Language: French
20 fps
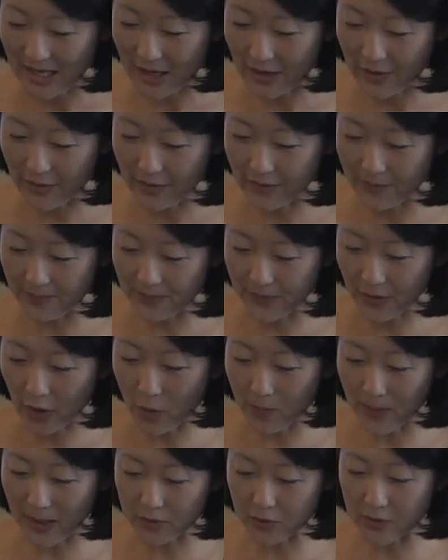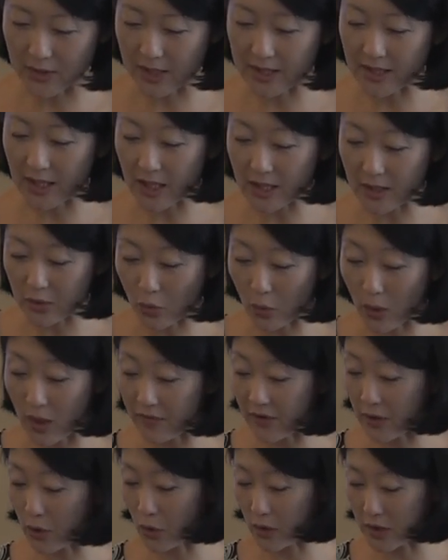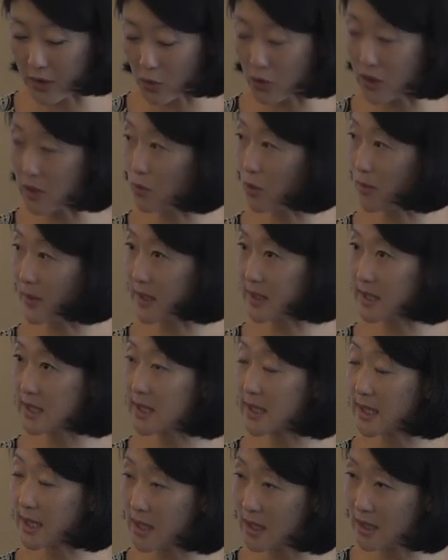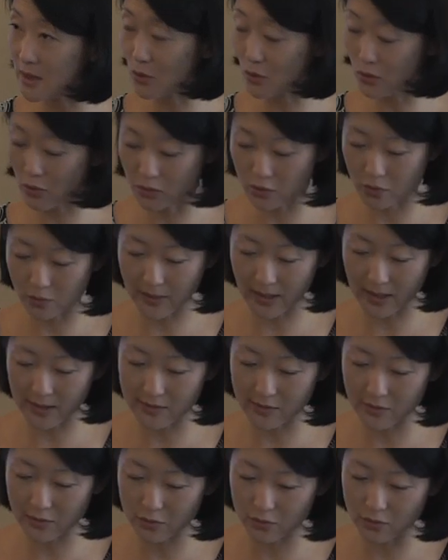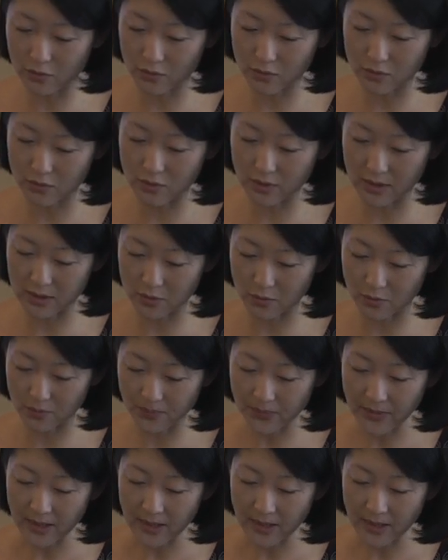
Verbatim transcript: en partenariat étroit avec le réseau diplomatique et les autres opérateurs du, du réseau.